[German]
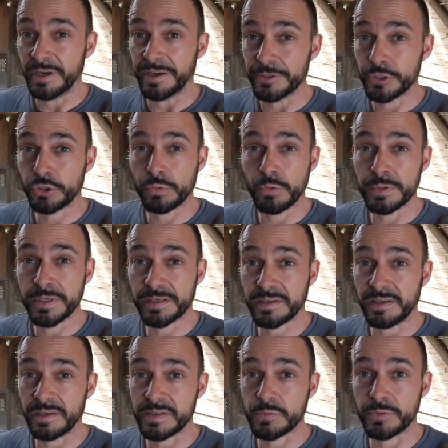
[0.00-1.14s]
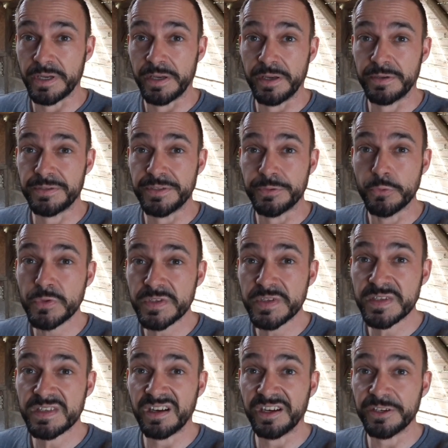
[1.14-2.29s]
Leinstroh nicht gerade so der, die
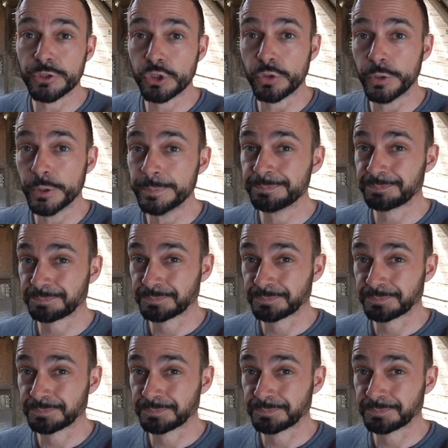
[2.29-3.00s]
günstigste Einstreu.